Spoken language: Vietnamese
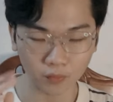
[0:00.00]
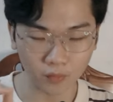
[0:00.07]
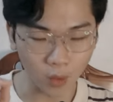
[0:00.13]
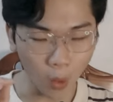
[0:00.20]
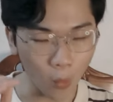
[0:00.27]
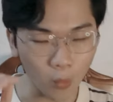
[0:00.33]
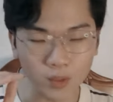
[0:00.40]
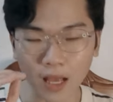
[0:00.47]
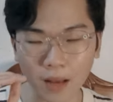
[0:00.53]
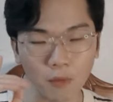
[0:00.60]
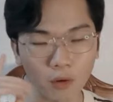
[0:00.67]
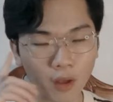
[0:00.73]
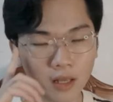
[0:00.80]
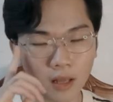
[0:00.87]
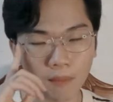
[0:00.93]
thủ sẵn
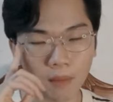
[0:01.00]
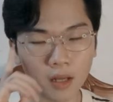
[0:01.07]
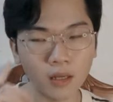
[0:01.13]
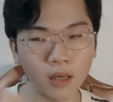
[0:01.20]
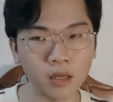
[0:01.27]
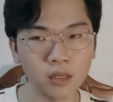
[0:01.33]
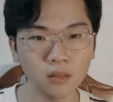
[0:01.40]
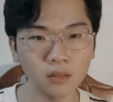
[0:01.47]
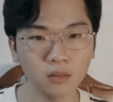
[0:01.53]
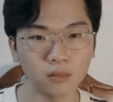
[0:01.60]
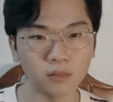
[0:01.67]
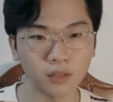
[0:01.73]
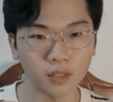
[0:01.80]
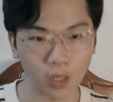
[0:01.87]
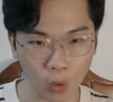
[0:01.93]
một cái cặp mắt kiến
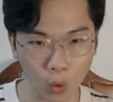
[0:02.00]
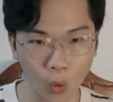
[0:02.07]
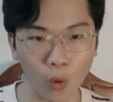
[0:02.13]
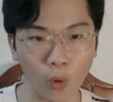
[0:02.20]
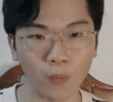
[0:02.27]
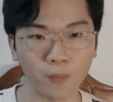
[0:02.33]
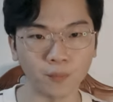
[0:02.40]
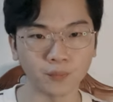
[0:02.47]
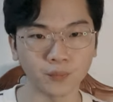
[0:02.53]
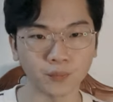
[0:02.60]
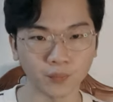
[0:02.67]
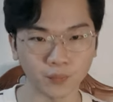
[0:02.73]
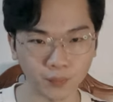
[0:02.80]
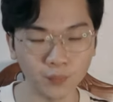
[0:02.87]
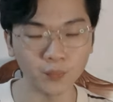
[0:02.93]
Seiko.
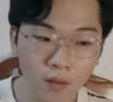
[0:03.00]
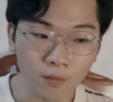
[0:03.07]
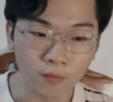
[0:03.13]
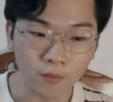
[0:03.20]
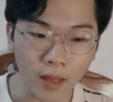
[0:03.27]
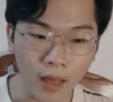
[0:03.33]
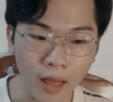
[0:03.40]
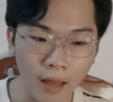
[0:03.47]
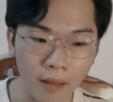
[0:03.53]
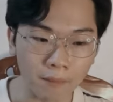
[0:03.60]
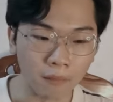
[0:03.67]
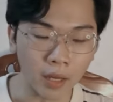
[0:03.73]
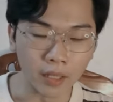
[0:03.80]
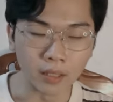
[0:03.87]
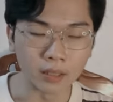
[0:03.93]
Và
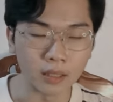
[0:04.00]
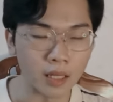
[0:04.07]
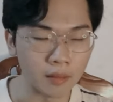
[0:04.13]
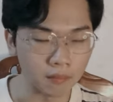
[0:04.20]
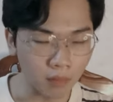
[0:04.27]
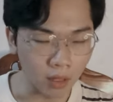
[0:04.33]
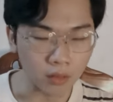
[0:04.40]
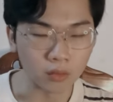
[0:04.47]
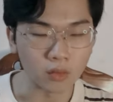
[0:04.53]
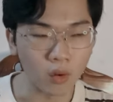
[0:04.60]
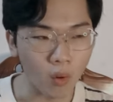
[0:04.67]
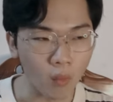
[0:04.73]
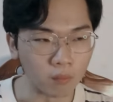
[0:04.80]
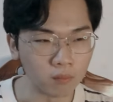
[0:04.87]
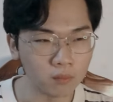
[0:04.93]
mình thì mình
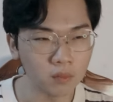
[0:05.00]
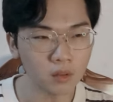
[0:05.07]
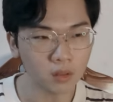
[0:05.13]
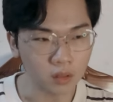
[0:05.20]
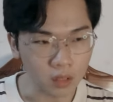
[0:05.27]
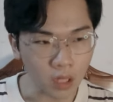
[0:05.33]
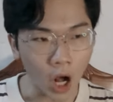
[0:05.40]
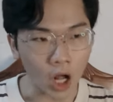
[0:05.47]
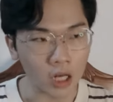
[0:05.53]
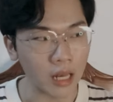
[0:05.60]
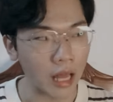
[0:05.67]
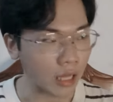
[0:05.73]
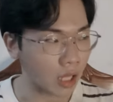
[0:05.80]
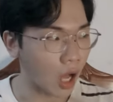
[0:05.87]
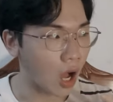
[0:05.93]
cũng gọi
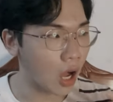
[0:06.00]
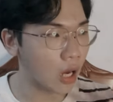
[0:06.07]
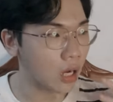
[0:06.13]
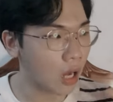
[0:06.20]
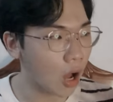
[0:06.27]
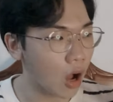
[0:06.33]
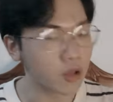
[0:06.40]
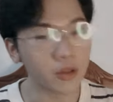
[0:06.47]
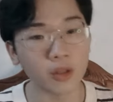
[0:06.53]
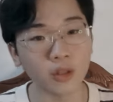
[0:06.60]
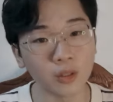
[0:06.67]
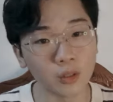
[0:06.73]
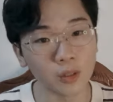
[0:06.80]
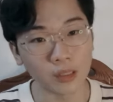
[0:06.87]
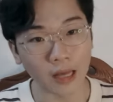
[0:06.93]
là có lo cho
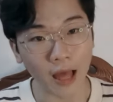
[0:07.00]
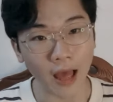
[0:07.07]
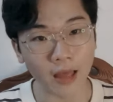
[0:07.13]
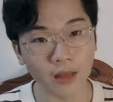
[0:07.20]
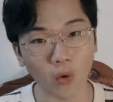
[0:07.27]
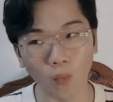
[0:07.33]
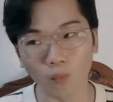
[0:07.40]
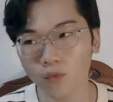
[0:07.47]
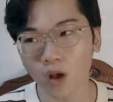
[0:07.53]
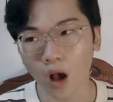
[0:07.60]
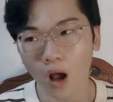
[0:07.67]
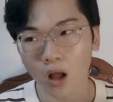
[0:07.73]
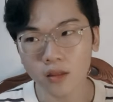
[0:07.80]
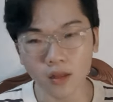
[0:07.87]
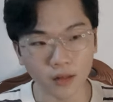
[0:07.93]
tương lai, cũng
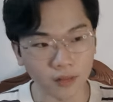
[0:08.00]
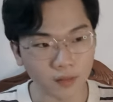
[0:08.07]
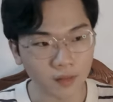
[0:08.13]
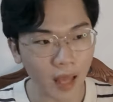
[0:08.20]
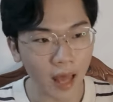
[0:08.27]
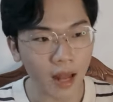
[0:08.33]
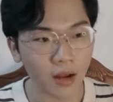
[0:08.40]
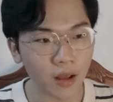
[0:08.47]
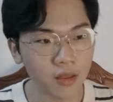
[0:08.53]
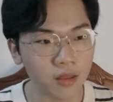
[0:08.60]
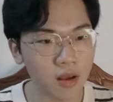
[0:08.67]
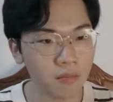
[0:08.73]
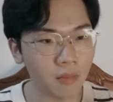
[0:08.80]
có nhìn xa đó, nhưng